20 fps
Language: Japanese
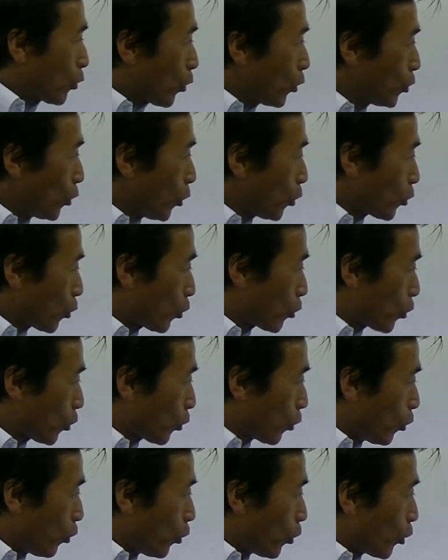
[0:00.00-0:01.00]
この
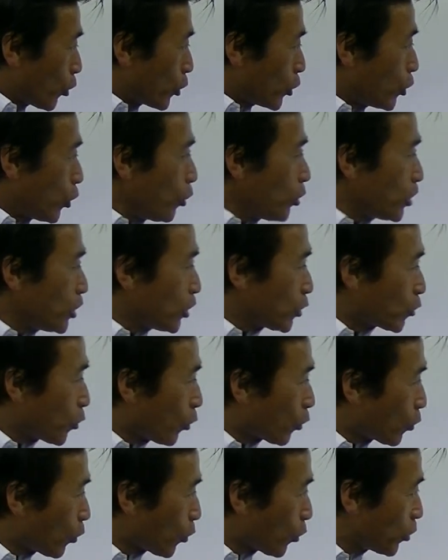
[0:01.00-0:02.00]
心を良い
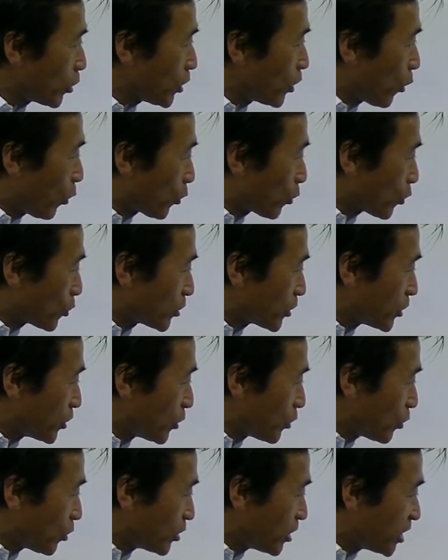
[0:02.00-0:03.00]
心に起こす
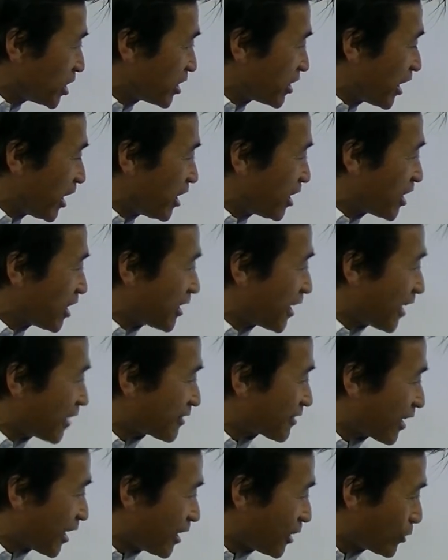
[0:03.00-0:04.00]
ようにしていきな
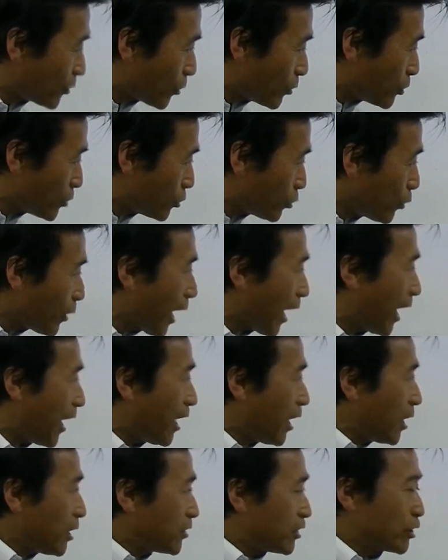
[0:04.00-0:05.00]
さいというのが
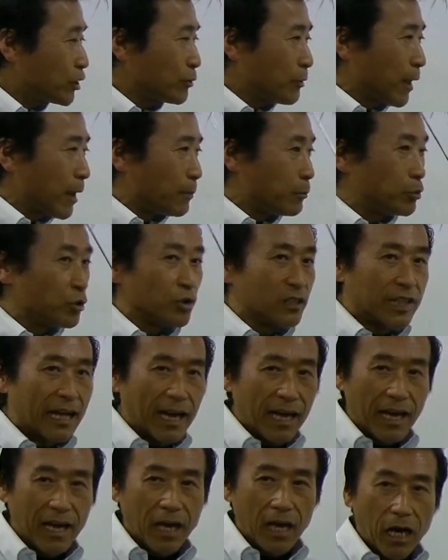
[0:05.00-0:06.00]
実は
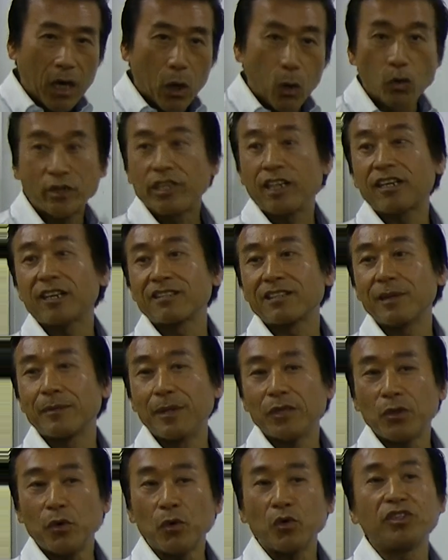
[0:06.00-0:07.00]
ブッダお釈迦様
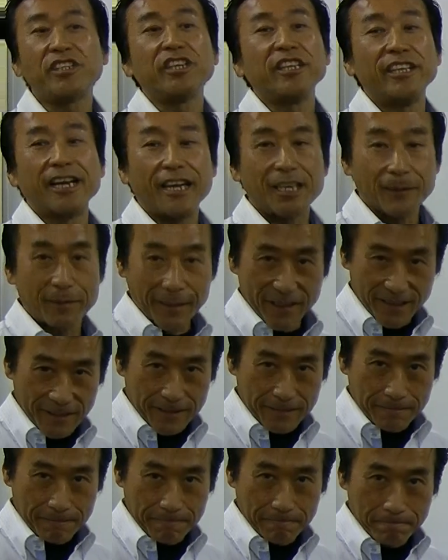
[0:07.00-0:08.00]
の教えでありま
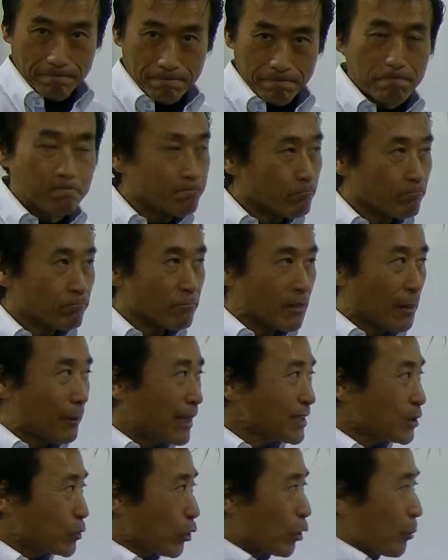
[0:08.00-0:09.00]
すで
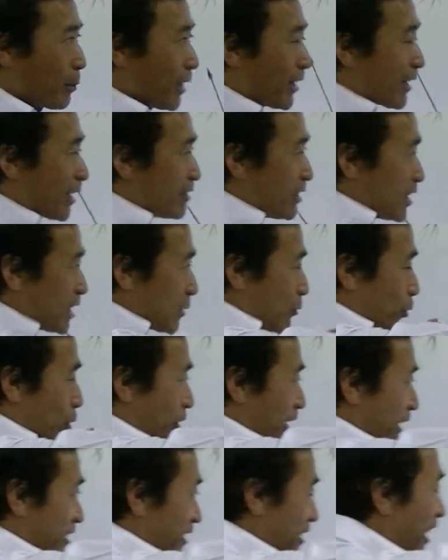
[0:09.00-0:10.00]
まずこのメカニズムを
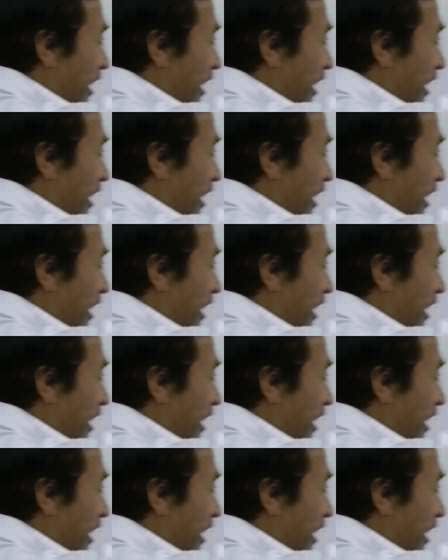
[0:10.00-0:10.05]
です